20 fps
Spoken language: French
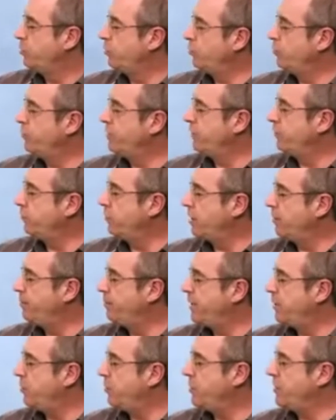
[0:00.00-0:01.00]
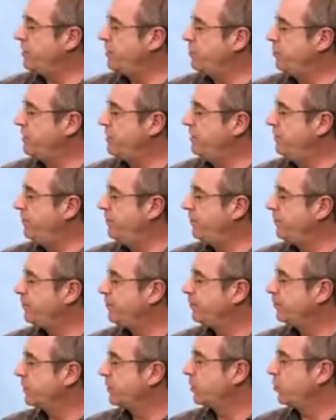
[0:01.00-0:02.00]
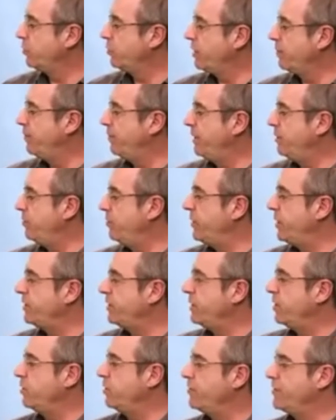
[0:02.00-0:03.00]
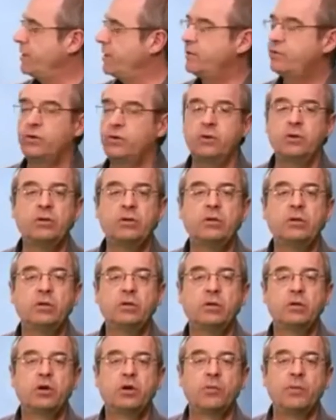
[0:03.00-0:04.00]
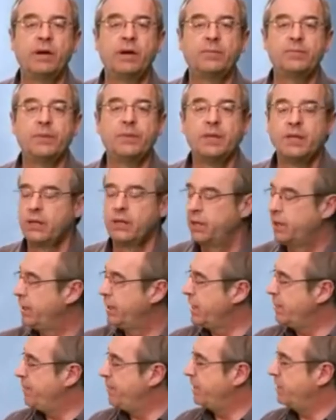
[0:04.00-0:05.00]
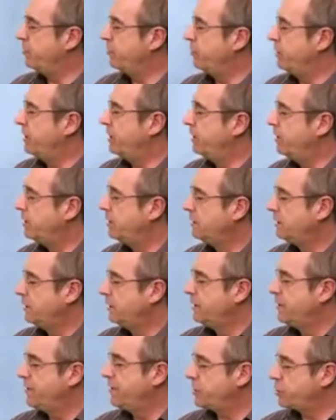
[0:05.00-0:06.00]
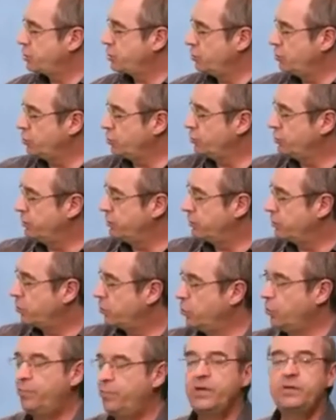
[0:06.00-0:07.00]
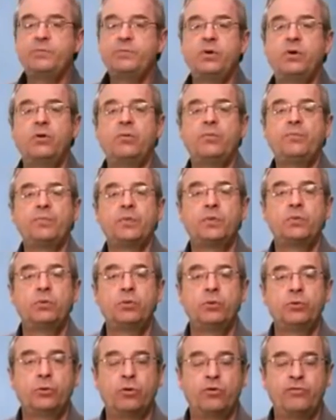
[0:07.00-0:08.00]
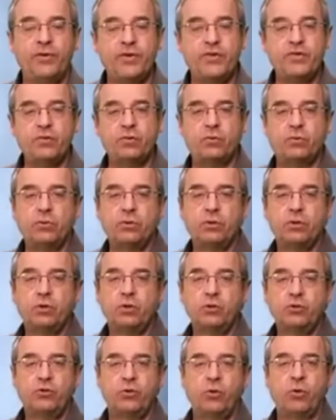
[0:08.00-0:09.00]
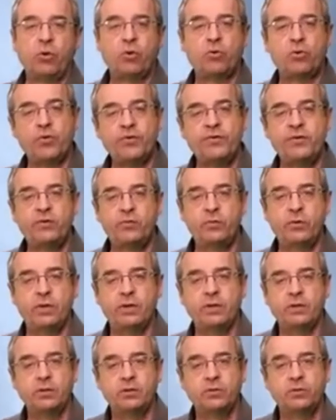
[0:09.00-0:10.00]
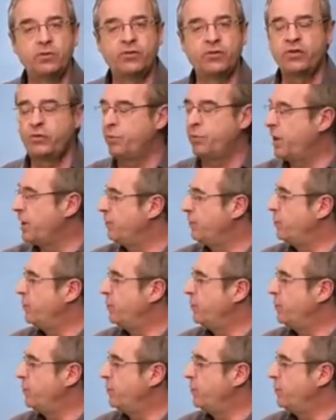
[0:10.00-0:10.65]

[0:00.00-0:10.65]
Donc, nous avons un parent exclusif qu'on appelle le dernier ancêtre commun. Et à partir de là, ça change complètement notre façon de reconstituer notre histoire